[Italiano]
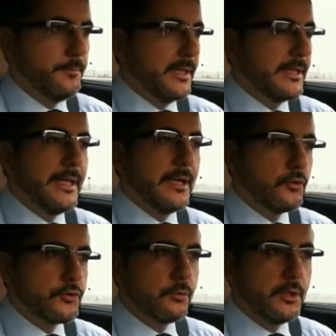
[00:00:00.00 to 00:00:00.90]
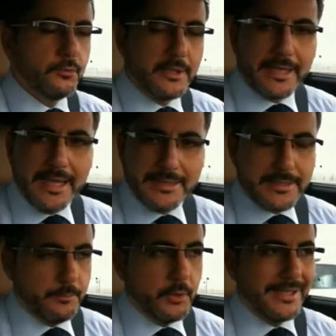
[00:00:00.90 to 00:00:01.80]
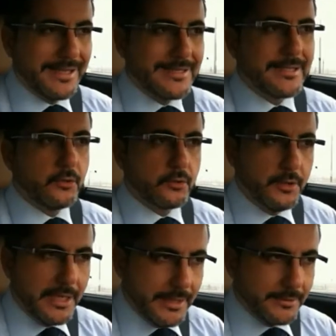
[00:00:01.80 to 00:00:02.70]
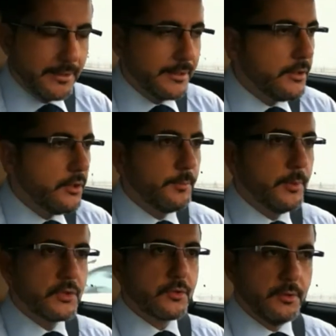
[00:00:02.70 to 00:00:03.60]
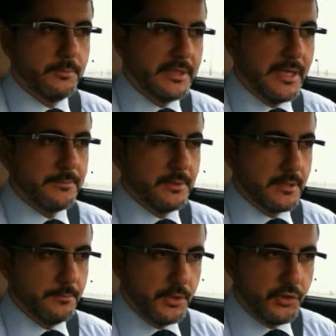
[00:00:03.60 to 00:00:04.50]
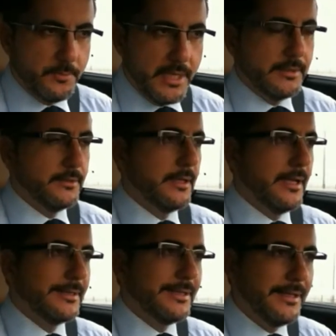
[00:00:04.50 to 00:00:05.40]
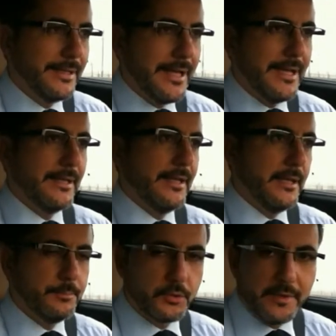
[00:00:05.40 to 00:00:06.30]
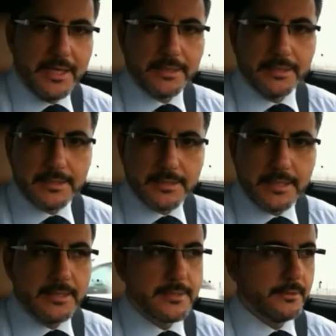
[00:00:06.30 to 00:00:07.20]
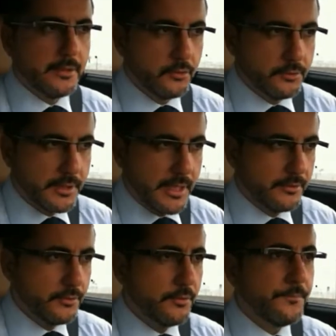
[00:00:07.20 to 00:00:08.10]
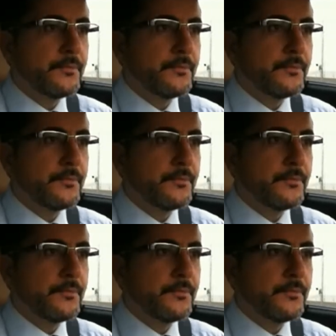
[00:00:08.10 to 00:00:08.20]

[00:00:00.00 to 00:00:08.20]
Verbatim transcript: perché ha costruito una casa e poi la casa è crollata, io posso limitarmi semplicemente ad allegare e provare l'esistenza del contratto